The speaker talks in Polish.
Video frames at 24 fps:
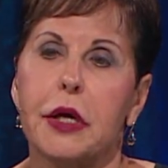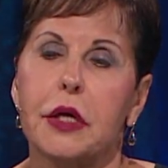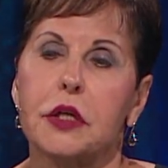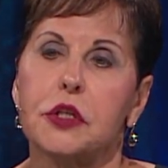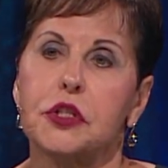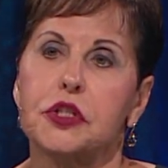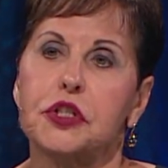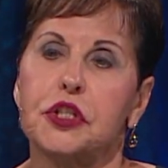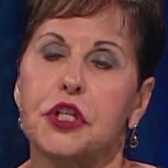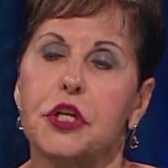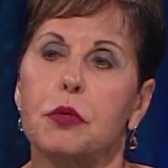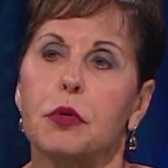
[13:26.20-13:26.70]

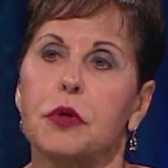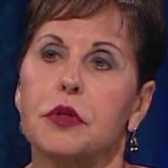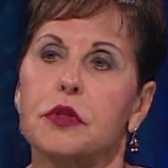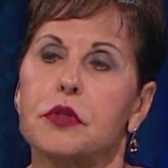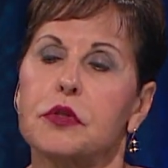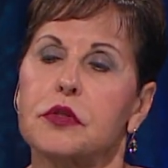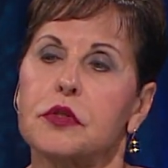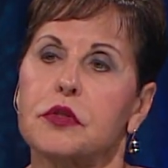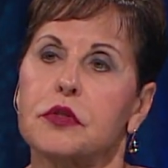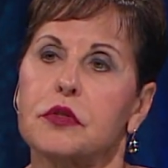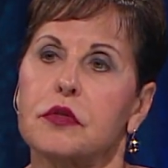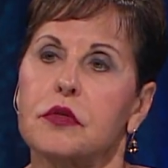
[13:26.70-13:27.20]
kościele
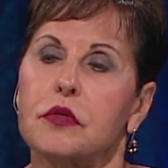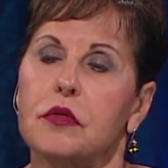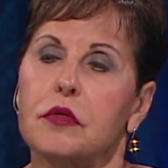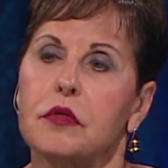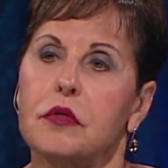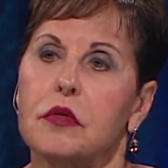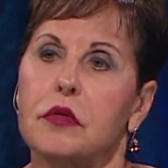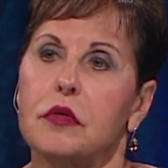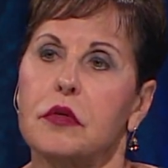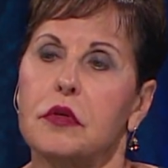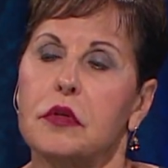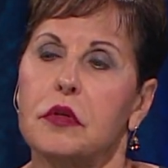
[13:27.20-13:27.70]

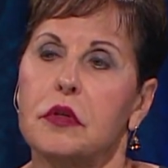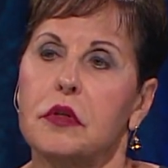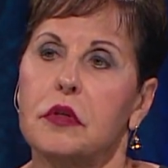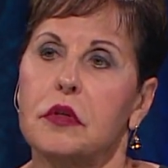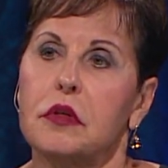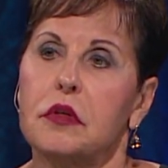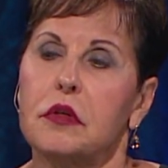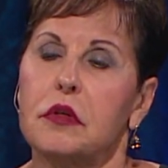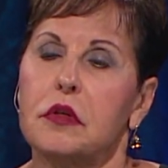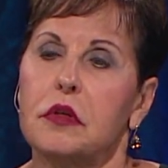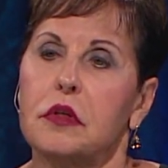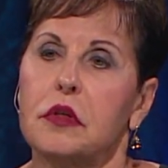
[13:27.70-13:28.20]
baptystycznym, co
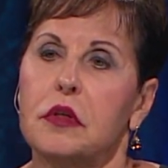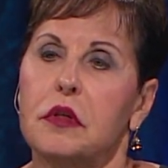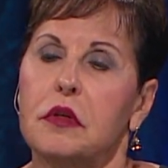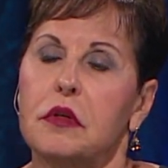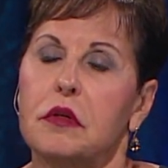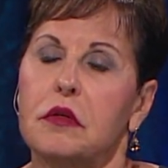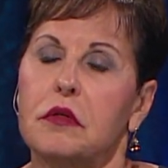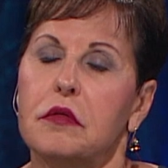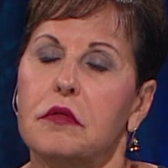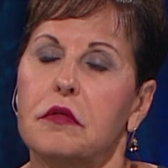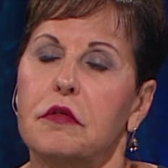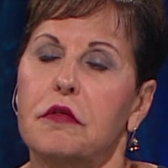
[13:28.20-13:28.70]
spowodowało,
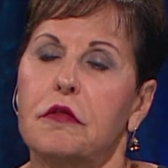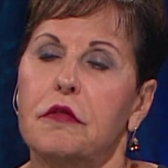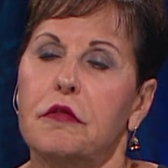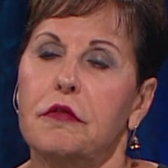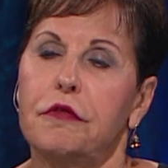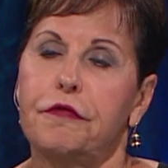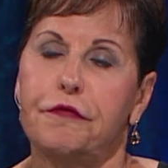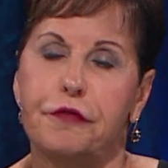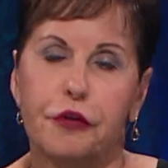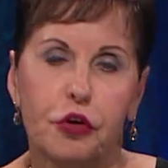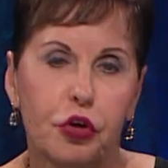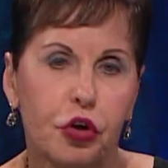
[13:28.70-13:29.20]
że była
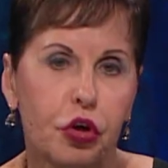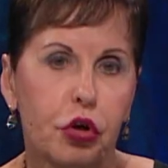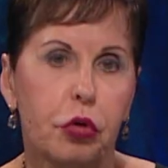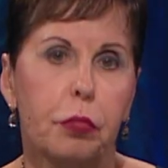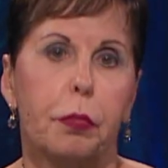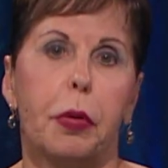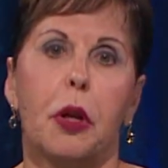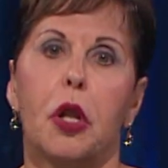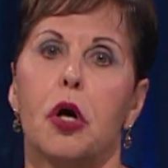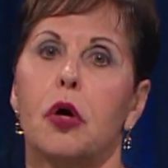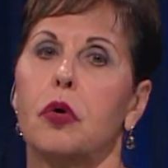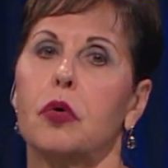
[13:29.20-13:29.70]
naprawdę
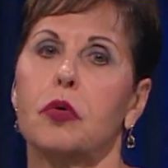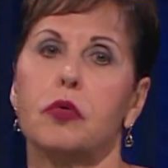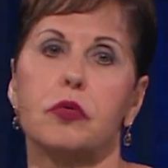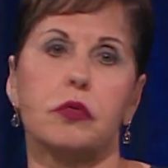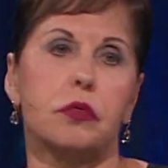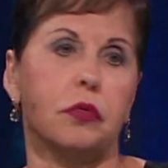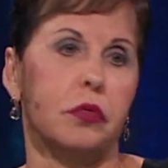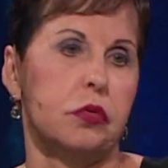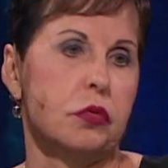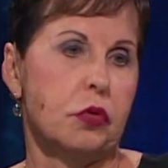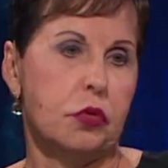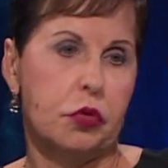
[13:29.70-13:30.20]
bardzo
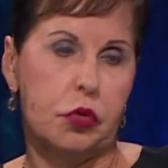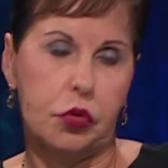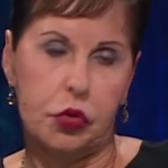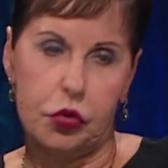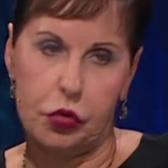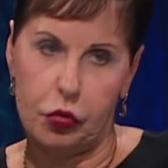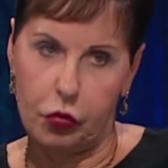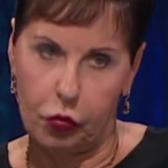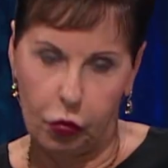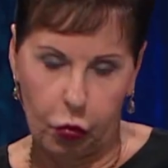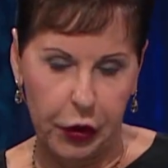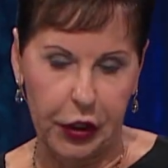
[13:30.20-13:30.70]

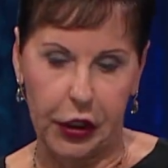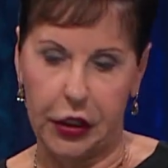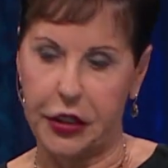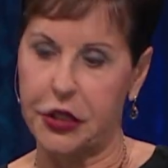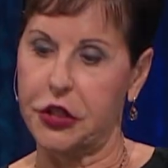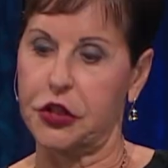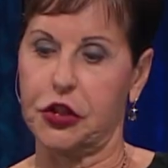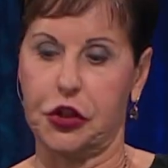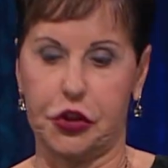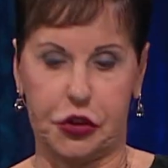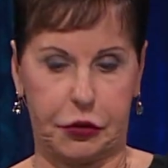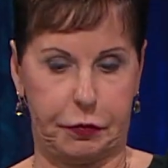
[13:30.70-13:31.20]
religijną
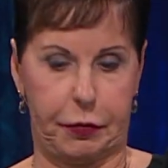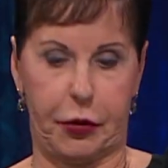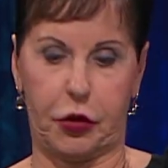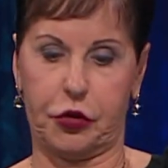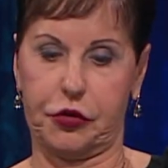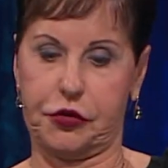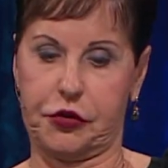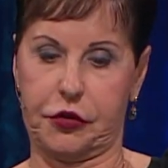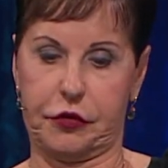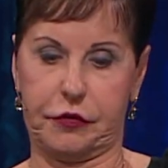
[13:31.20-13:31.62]
osobą.